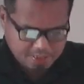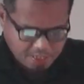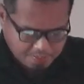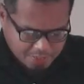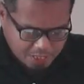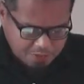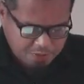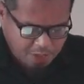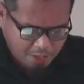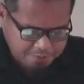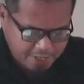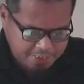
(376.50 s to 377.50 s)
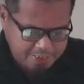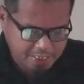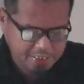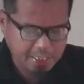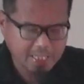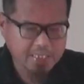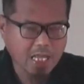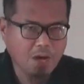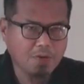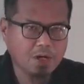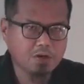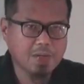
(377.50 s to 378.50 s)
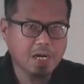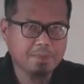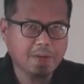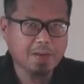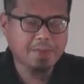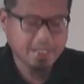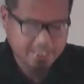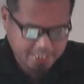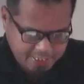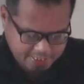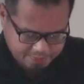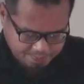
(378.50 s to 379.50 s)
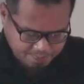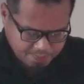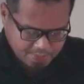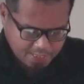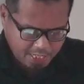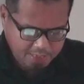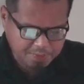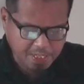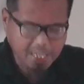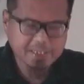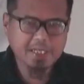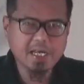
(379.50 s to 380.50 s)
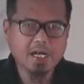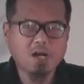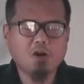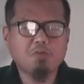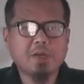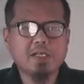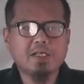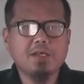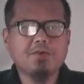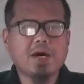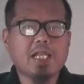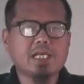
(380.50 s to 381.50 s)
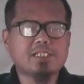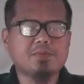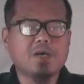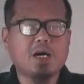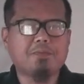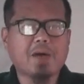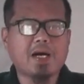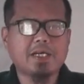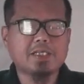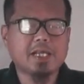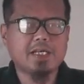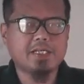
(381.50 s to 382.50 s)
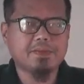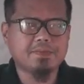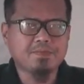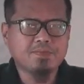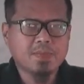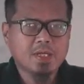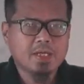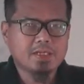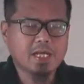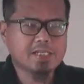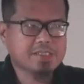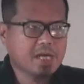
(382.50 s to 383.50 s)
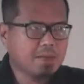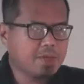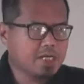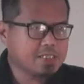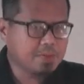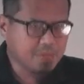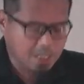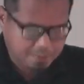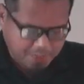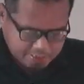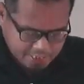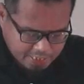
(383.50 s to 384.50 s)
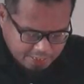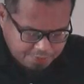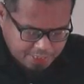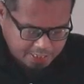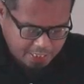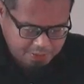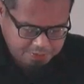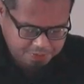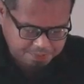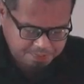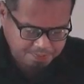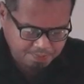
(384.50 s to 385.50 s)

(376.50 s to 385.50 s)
ng mga khurafat na tinatawag o mga pamahiin at mga tiyara o paniniwala sa mga pangitain na kasama sa mga pagdiriwang na ito.